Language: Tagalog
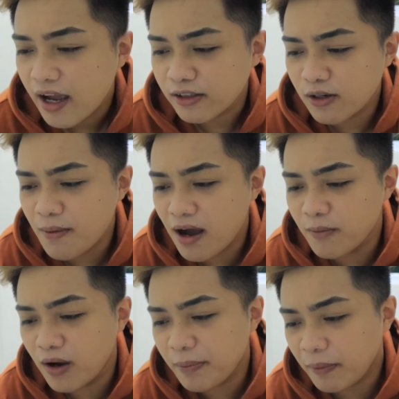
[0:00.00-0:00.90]
Ito na mga
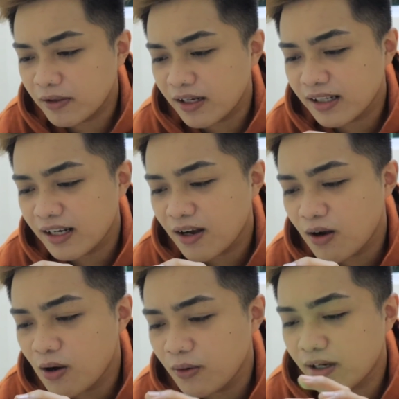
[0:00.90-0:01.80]
kabuga, pipilitan natin ng
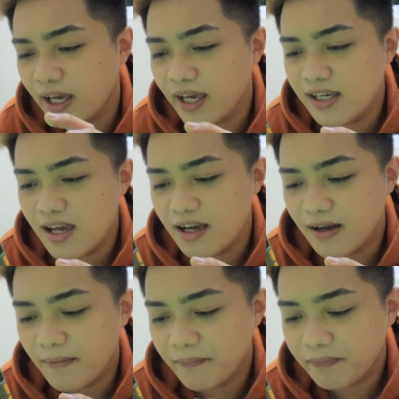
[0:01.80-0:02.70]
okay.
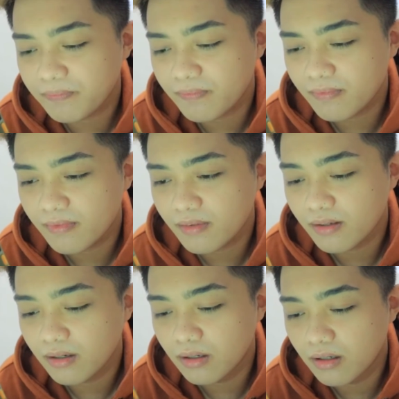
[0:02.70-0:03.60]

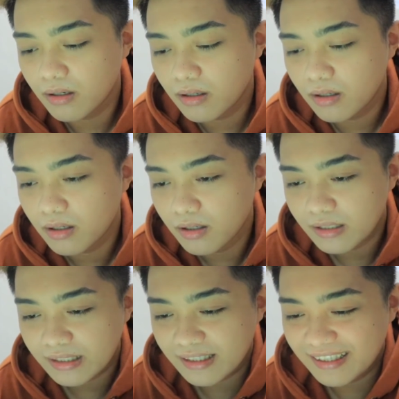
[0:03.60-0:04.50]
Ghost Radar
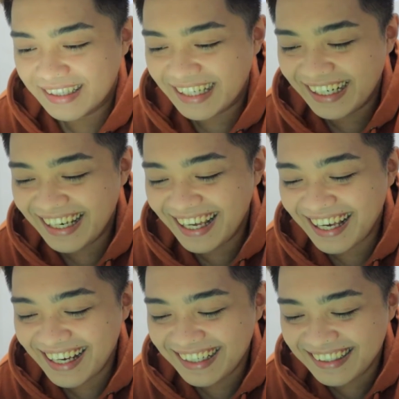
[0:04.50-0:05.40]
activated. Teka
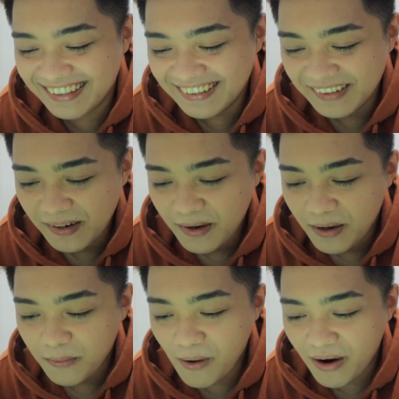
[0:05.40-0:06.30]
lang!
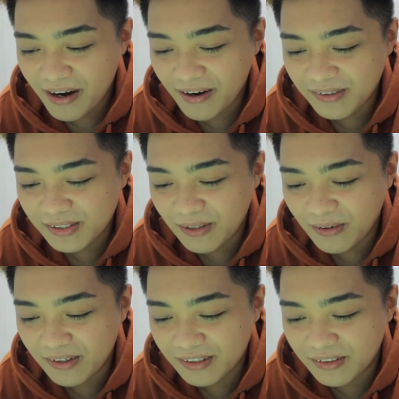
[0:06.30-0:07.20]
Walk around
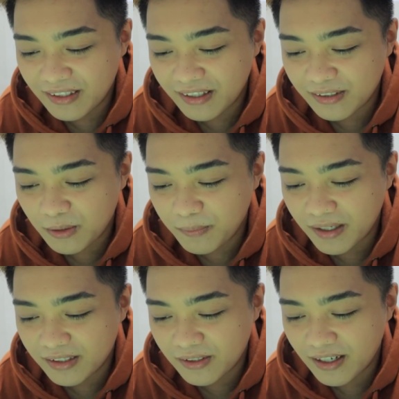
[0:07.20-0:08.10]
slowly to detect
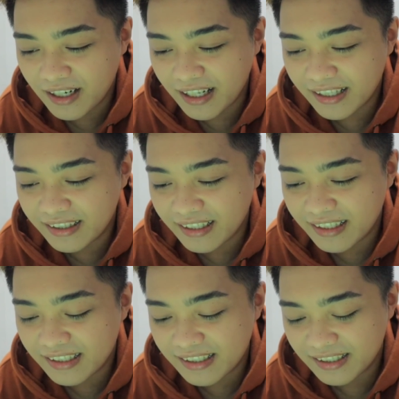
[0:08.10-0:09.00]
supernatural
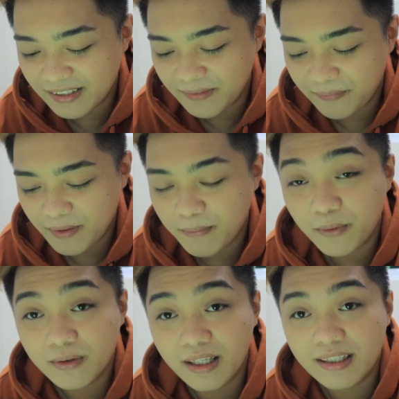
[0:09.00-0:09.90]
entities.
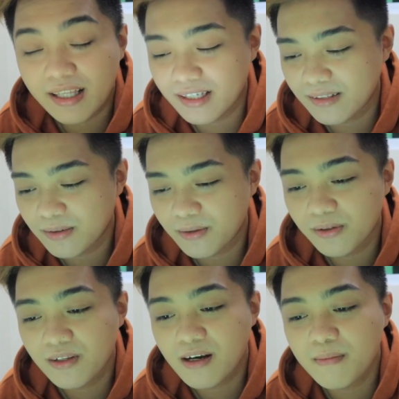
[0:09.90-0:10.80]
Putik na yan. O, oh,
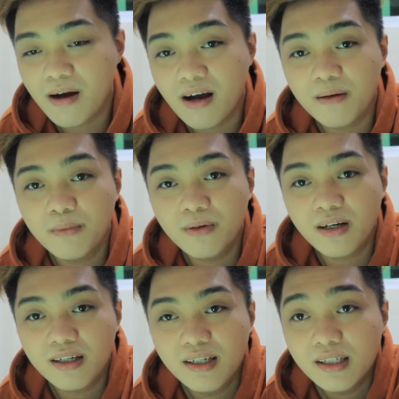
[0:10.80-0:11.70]
yun na nga mga kabuga.
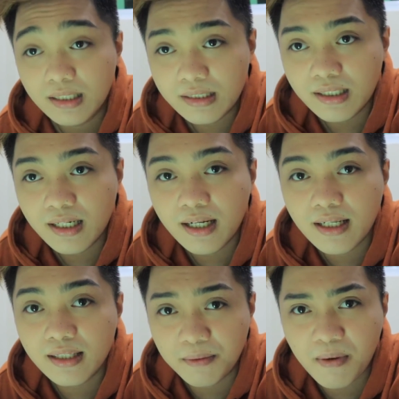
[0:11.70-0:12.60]
Titignan na
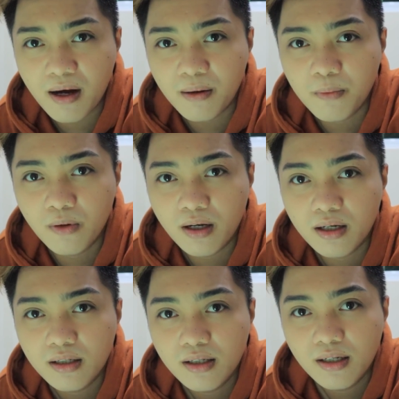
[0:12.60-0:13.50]
natin mga kabuga.
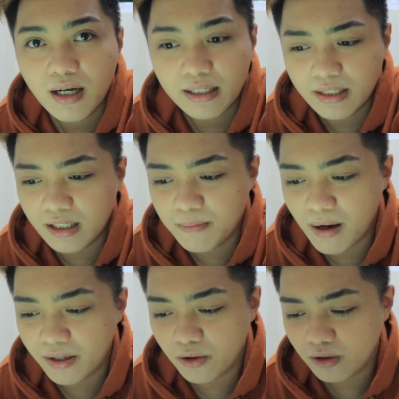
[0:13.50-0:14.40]
Handa na
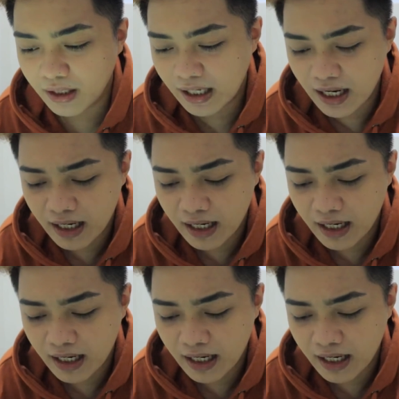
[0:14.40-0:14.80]
ba kayo? Teka lang